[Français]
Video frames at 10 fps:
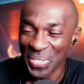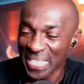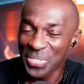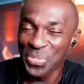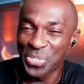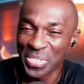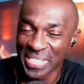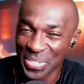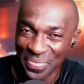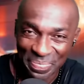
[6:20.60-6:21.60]
est-ce que
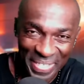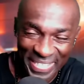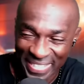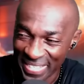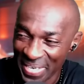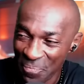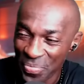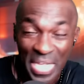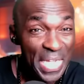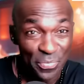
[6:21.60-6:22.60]
ceci ne fait pas rire
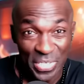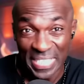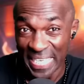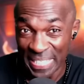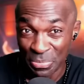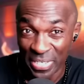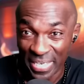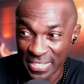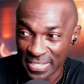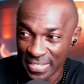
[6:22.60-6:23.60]
Voici la
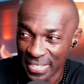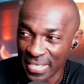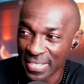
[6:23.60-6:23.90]
démocratie.